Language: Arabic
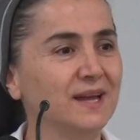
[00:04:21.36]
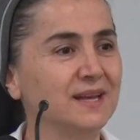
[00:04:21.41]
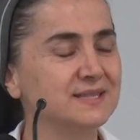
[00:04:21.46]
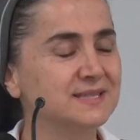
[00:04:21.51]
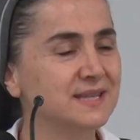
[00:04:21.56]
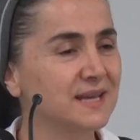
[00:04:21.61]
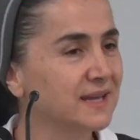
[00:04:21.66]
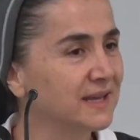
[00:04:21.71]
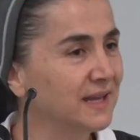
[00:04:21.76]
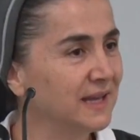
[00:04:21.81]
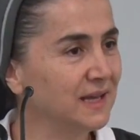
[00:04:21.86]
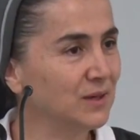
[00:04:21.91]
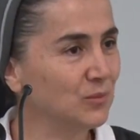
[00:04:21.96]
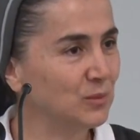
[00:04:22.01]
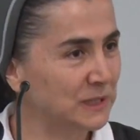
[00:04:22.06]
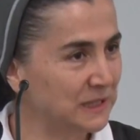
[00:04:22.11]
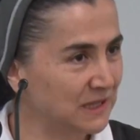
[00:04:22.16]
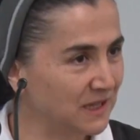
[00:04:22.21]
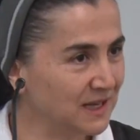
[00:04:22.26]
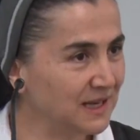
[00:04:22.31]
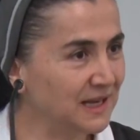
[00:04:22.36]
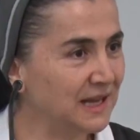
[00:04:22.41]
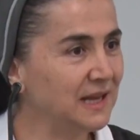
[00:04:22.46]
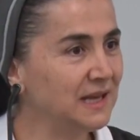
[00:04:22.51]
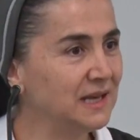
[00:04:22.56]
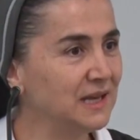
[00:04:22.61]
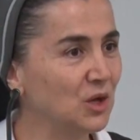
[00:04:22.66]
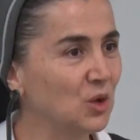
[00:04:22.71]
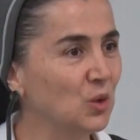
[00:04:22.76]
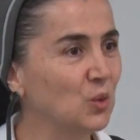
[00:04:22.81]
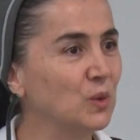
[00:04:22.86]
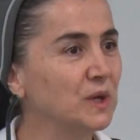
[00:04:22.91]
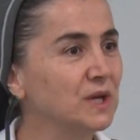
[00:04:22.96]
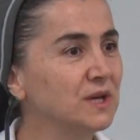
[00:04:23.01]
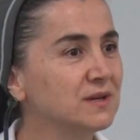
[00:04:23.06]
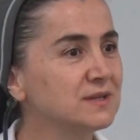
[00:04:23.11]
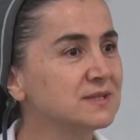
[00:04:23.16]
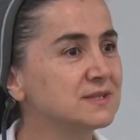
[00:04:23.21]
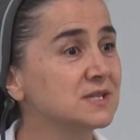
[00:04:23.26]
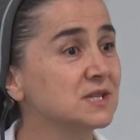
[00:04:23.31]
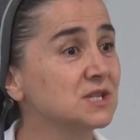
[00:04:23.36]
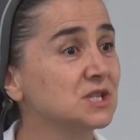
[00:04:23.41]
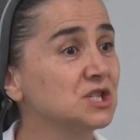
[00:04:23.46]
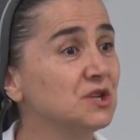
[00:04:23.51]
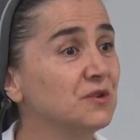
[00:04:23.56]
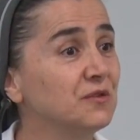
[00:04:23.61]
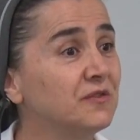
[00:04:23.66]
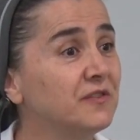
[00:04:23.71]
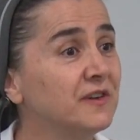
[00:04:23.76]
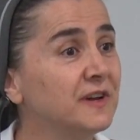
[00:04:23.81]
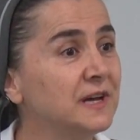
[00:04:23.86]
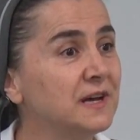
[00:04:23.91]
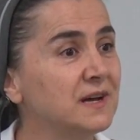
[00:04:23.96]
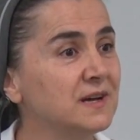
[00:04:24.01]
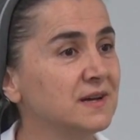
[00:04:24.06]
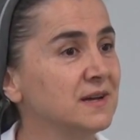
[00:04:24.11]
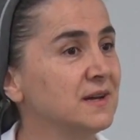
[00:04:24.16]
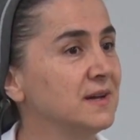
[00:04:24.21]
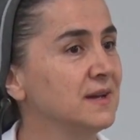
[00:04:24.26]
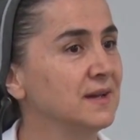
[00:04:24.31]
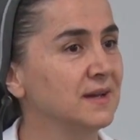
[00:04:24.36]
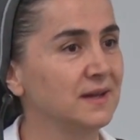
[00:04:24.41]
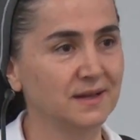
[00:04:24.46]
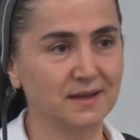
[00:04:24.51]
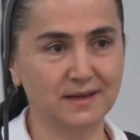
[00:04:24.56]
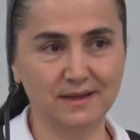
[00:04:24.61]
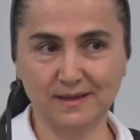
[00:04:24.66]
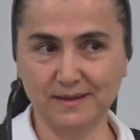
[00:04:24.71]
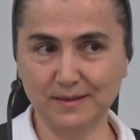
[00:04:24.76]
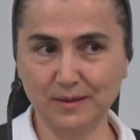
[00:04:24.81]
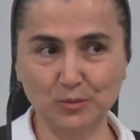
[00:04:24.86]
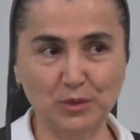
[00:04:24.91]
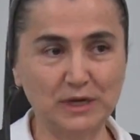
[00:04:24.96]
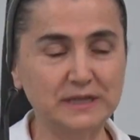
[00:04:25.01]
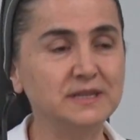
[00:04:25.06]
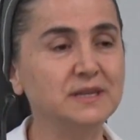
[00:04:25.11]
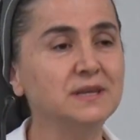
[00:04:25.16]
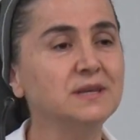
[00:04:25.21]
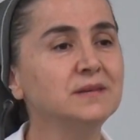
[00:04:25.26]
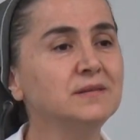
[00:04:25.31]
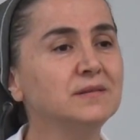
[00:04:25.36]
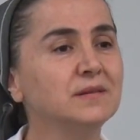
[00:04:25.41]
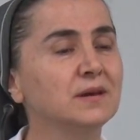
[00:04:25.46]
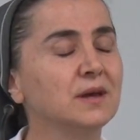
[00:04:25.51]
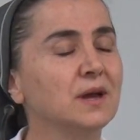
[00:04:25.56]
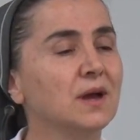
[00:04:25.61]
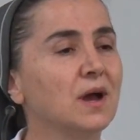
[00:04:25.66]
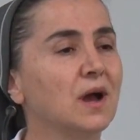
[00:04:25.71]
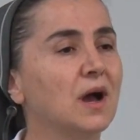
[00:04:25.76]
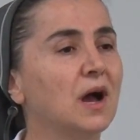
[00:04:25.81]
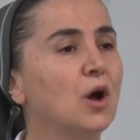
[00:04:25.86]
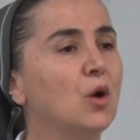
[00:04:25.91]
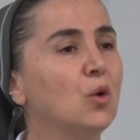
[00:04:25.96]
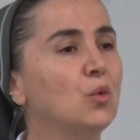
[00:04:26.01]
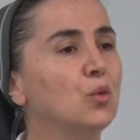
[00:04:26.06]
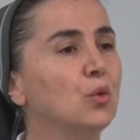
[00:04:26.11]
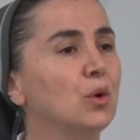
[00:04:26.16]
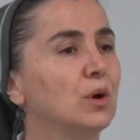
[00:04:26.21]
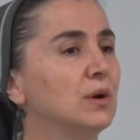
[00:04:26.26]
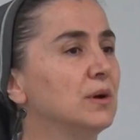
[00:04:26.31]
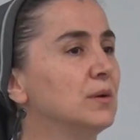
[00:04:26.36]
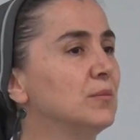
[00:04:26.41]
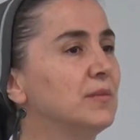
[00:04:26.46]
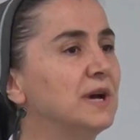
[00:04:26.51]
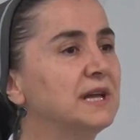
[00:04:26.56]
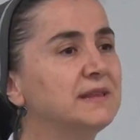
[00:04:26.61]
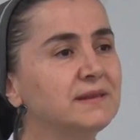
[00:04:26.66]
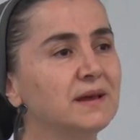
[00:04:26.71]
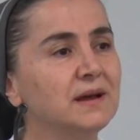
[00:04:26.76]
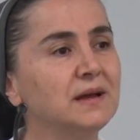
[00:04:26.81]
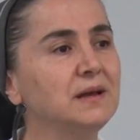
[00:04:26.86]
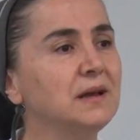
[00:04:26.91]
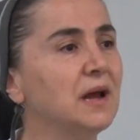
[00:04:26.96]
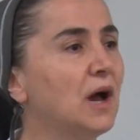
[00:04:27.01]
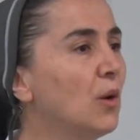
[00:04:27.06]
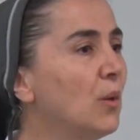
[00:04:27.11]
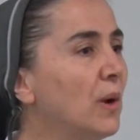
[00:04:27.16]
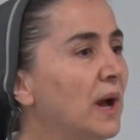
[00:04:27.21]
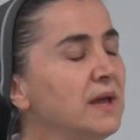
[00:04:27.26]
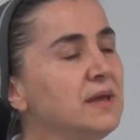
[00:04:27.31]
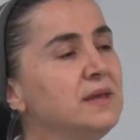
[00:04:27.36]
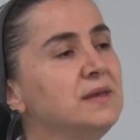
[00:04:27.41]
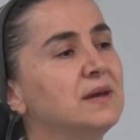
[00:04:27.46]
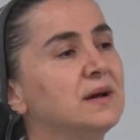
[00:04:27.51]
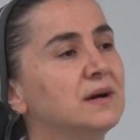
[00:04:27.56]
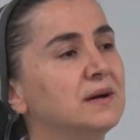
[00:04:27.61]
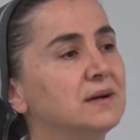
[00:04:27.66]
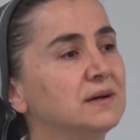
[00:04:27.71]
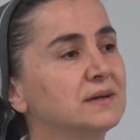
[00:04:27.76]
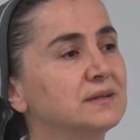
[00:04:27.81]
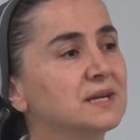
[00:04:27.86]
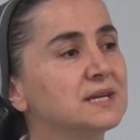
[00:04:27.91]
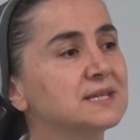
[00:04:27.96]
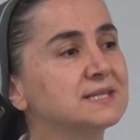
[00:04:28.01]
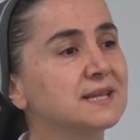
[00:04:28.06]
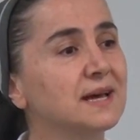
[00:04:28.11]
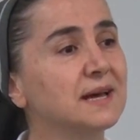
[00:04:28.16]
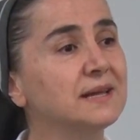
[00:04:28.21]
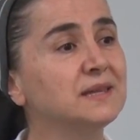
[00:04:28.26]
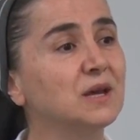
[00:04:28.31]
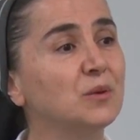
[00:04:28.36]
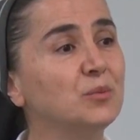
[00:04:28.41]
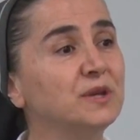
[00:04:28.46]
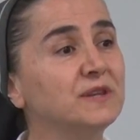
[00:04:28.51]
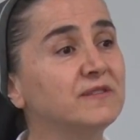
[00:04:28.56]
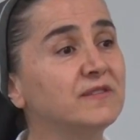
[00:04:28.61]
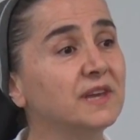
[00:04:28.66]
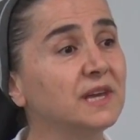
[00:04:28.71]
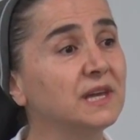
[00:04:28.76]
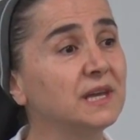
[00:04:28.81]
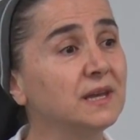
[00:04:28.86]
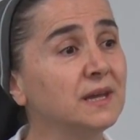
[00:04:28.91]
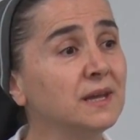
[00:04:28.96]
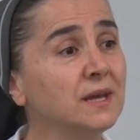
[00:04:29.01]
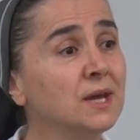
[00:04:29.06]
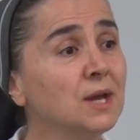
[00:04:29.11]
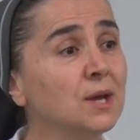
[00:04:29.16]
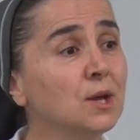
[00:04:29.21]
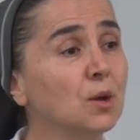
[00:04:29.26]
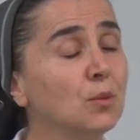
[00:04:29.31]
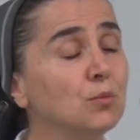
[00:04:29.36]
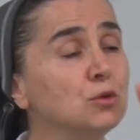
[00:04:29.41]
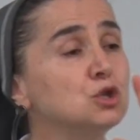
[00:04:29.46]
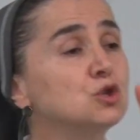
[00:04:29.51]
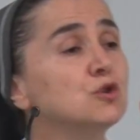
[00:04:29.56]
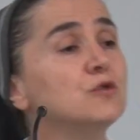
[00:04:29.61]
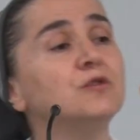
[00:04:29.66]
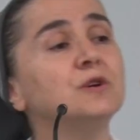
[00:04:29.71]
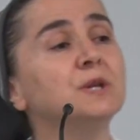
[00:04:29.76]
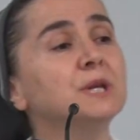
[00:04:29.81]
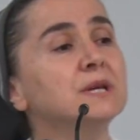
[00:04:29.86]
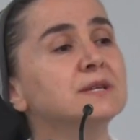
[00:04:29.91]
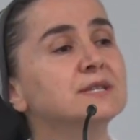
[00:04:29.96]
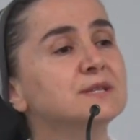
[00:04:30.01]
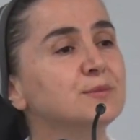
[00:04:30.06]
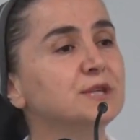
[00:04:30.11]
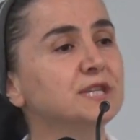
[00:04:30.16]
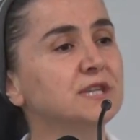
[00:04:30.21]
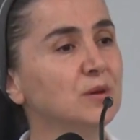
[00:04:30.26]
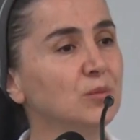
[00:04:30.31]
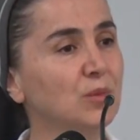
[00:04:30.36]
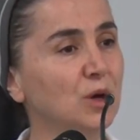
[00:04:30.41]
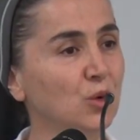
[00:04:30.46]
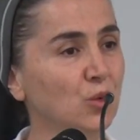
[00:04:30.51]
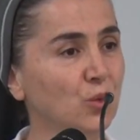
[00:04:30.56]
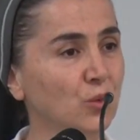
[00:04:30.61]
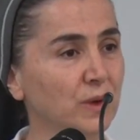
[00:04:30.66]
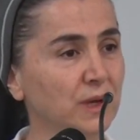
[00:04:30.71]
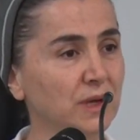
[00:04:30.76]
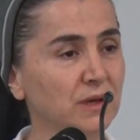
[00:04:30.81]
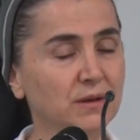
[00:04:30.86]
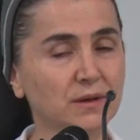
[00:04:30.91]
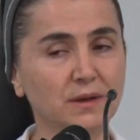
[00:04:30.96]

إذا كان مثل الليلة هو نص شفاء آه، مريض أو مثل أو أي نص أدبي تاني بنشوف النص مثل ما هو